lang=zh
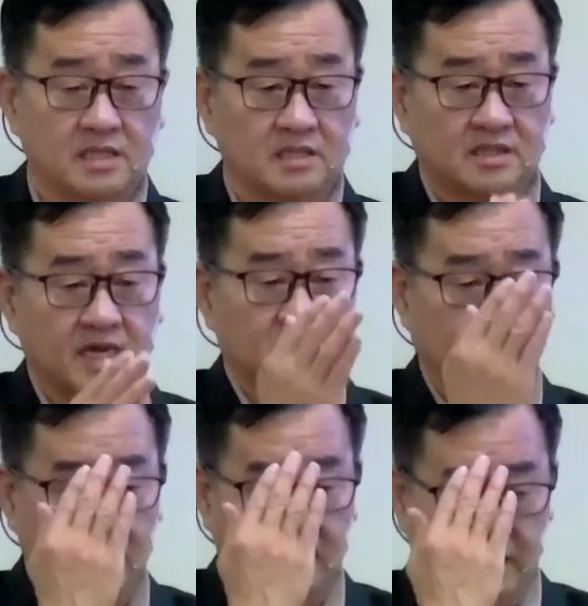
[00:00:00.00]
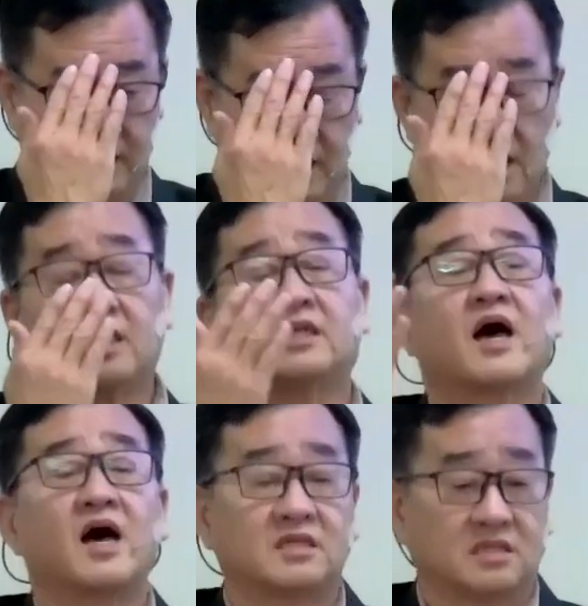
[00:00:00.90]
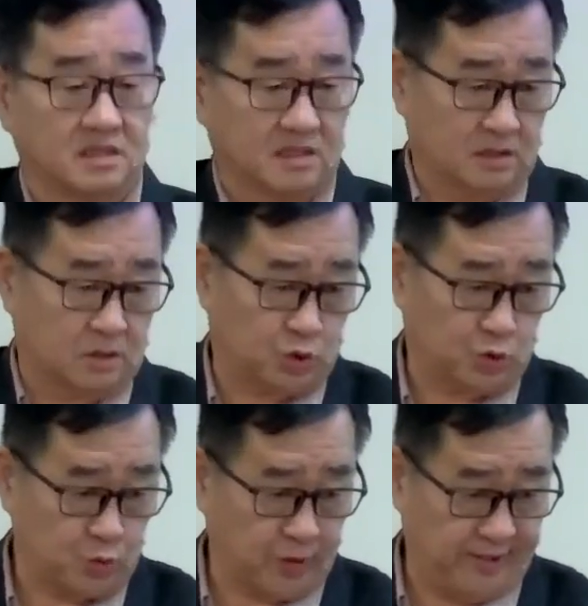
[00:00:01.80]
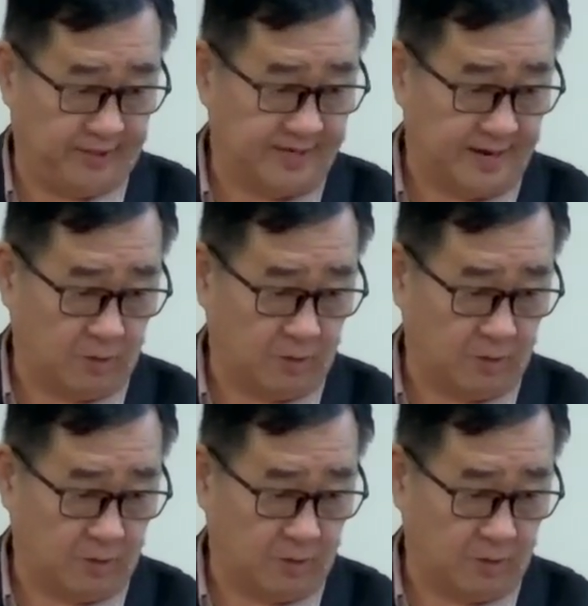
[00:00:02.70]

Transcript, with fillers: 是在神的眼里，他只是睡着。